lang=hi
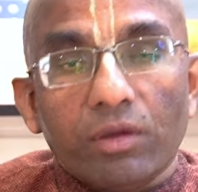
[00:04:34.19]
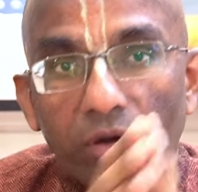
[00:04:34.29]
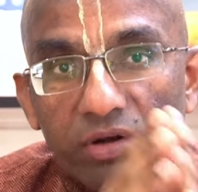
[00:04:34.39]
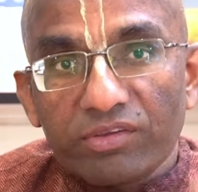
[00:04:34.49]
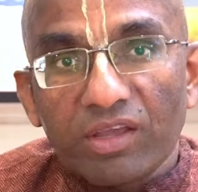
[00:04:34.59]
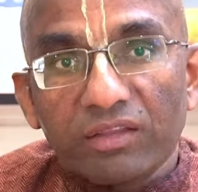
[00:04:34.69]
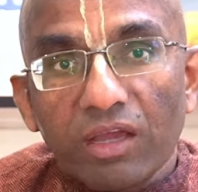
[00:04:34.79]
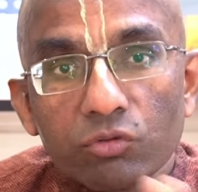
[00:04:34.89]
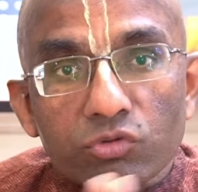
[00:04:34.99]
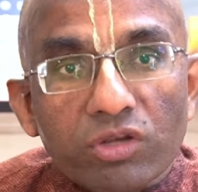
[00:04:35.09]
और इससे आता
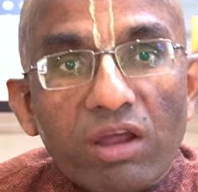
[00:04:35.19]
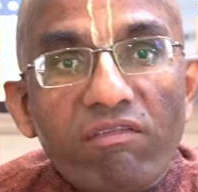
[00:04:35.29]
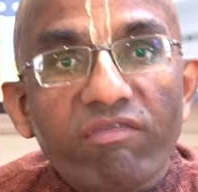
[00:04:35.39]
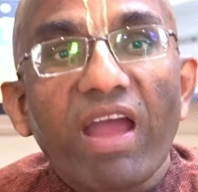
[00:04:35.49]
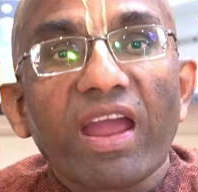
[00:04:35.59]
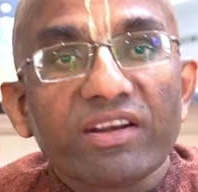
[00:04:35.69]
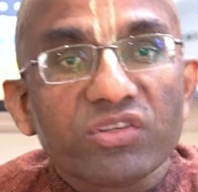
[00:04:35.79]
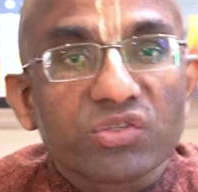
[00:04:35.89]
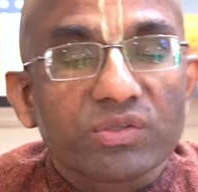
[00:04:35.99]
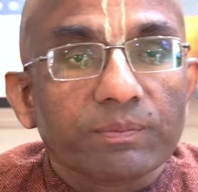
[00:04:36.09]
है दूसरा
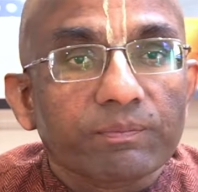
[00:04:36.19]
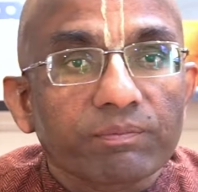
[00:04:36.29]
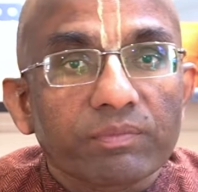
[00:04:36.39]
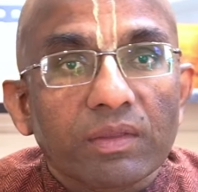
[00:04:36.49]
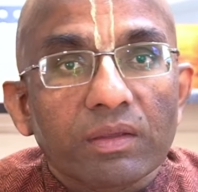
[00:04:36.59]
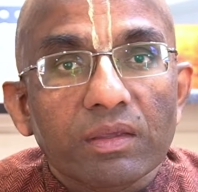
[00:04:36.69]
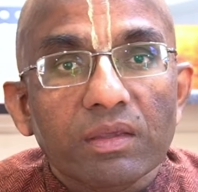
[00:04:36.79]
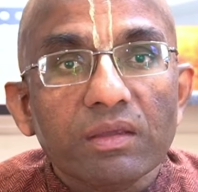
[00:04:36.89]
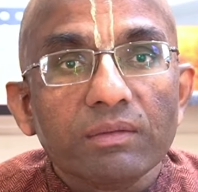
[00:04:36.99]
फैक्ट्स कि